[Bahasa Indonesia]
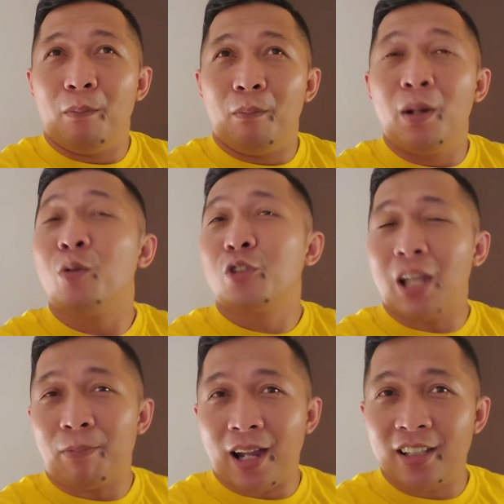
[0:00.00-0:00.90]

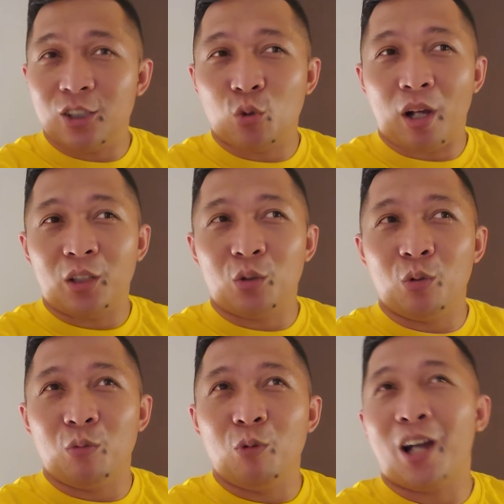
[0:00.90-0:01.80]
mengucapkan
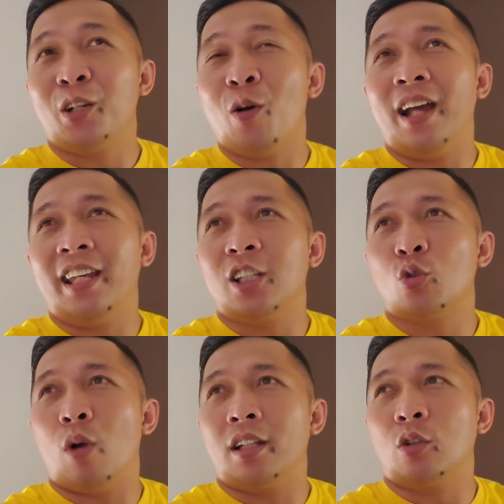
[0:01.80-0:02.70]
suatu bukan doa ya,
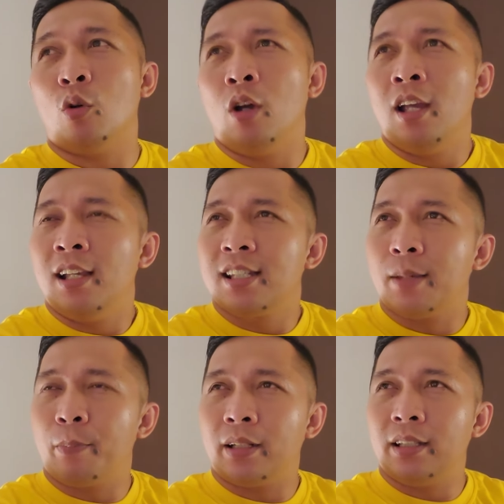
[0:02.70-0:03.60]
suatu
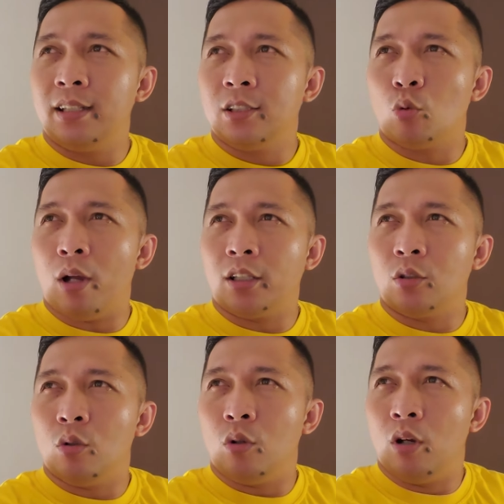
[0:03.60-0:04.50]
seperti
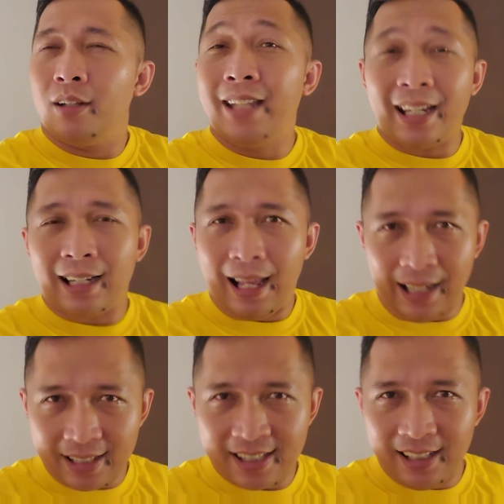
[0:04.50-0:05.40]
suatu
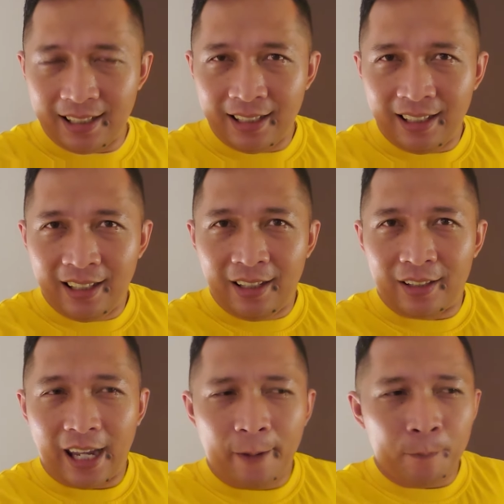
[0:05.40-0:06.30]
deklarasi
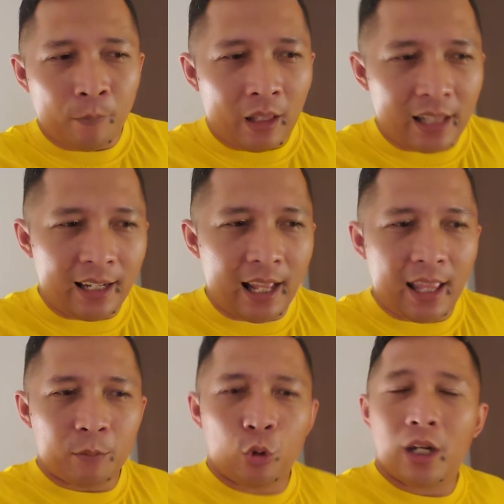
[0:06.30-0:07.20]
Oke, okay? dan
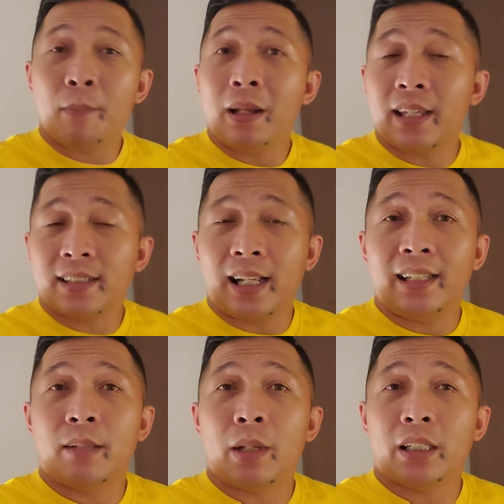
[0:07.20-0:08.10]
alhamdulillah banyak sekali
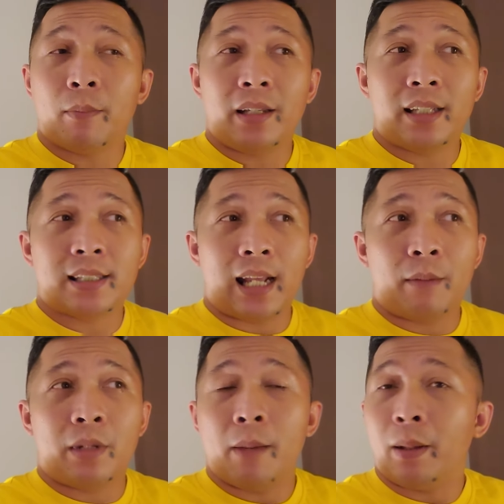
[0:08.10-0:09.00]
teman-teman yang
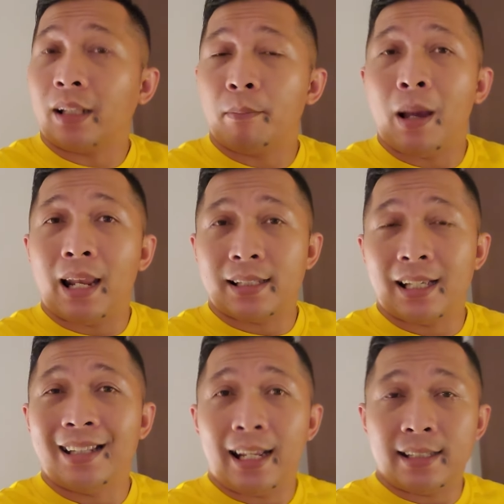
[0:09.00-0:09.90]
sekarang mendapatkan
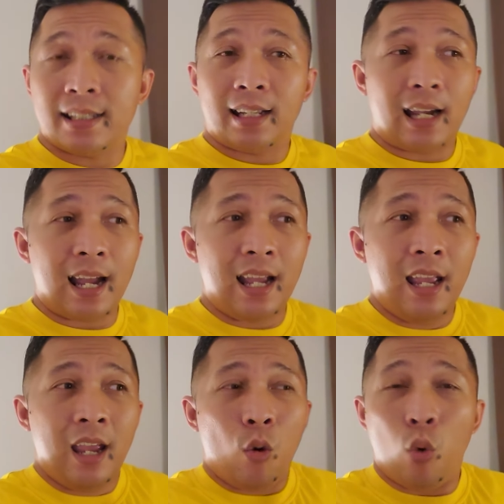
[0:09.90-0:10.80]
balasan dari sedekah
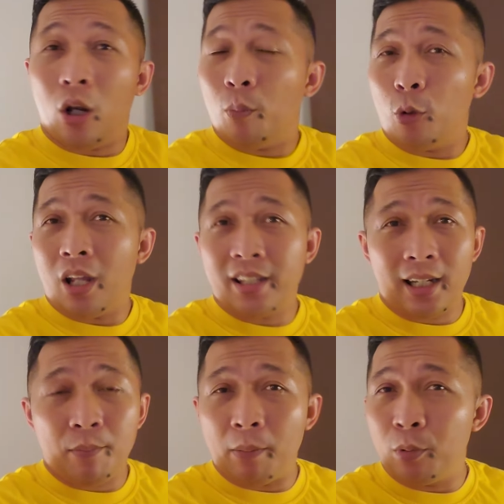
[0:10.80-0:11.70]
walaupun hanya
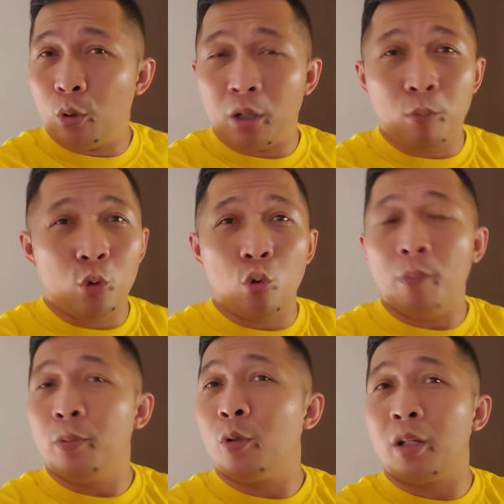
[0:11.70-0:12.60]
lima puluh ribu,
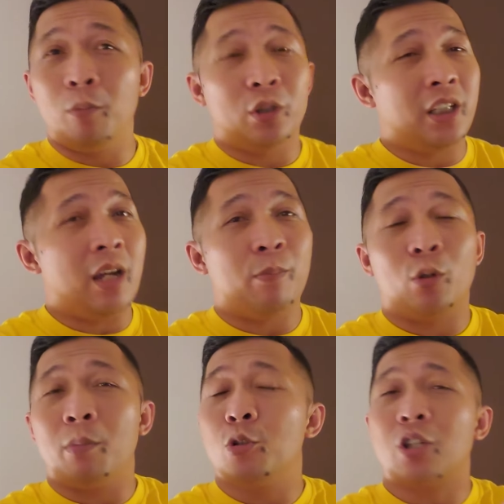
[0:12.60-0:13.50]
dua puluh ribu, tiga
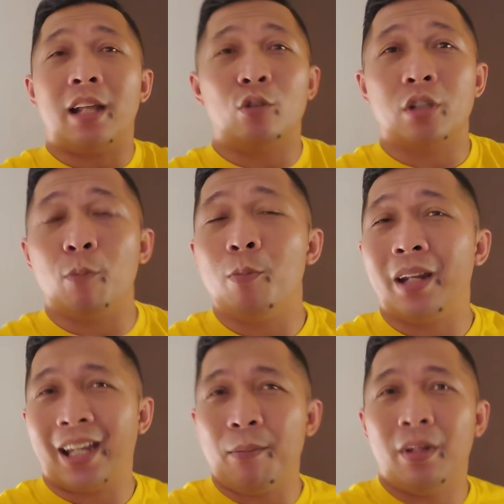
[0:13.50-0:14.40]
puluh ribu, seratus ribu
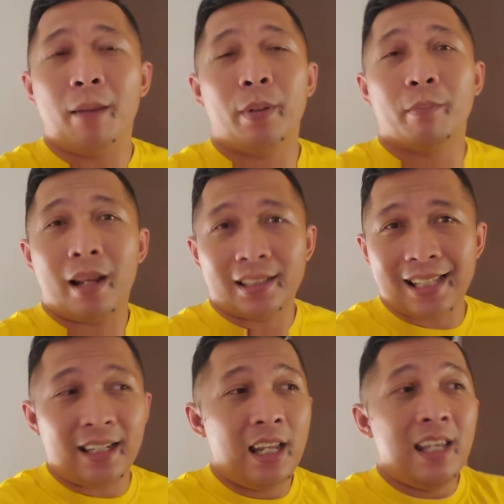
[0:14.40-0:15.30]
mereka mendapat
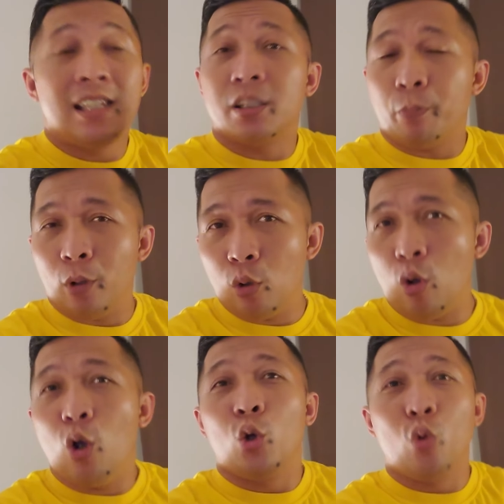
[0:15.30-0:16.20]
balasan
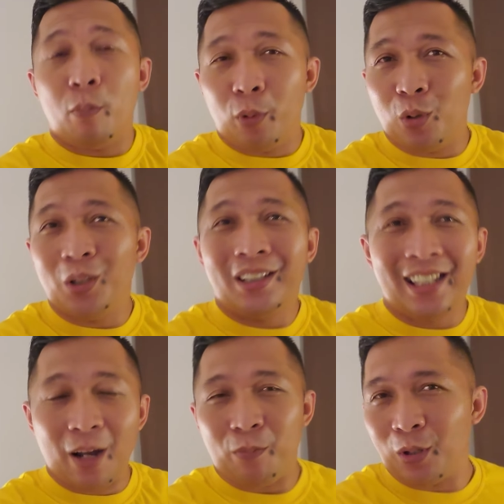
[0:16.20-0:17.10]
sepuluh, dua puluh,
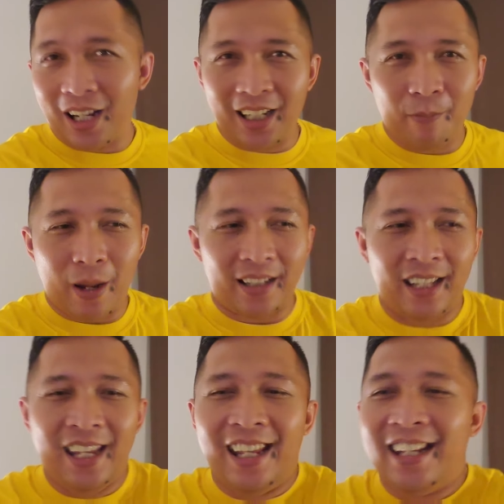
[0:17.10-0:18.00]
tiga puluh kali lipat.
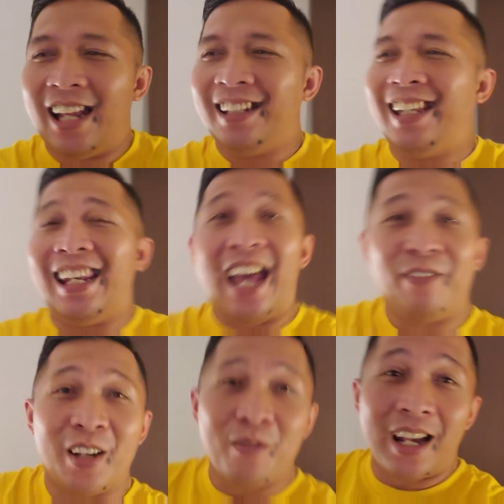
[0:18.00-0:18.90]
Dan di
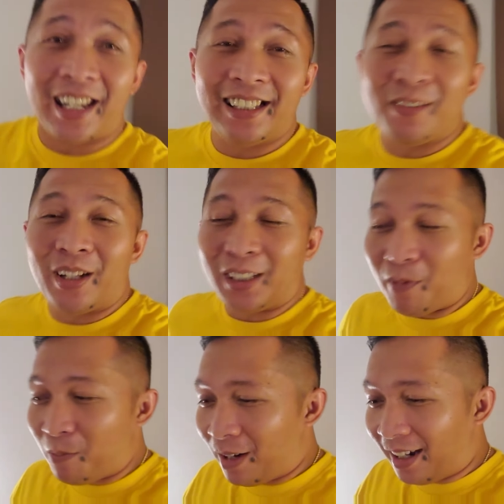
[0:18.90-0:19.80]
live kemarin
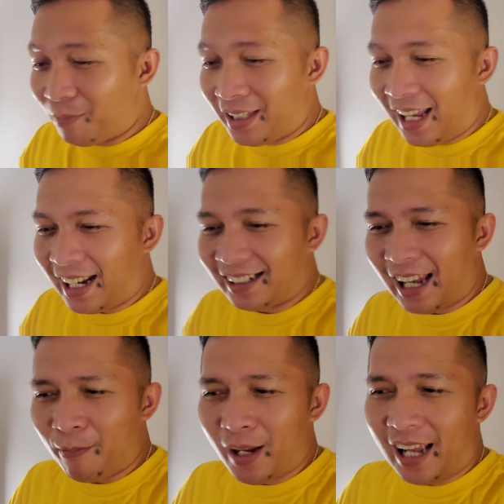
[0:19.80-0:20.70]
teman-teman
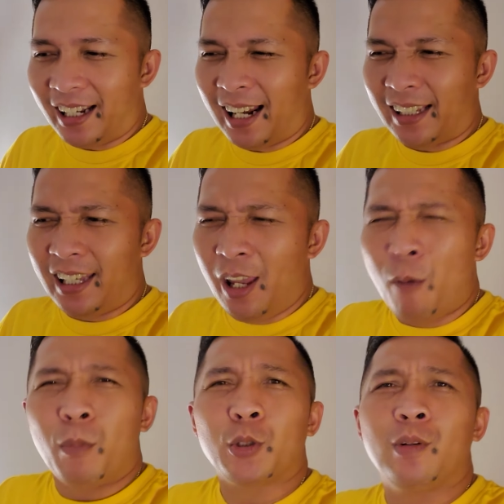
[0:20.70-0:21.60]
menyarankan apa ada lagi
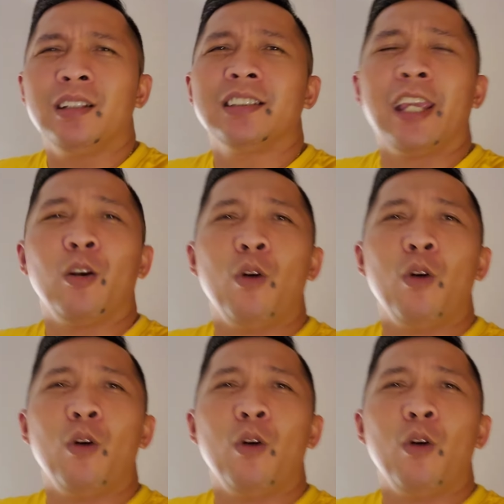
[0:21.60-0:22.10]
Masuk ke saya kok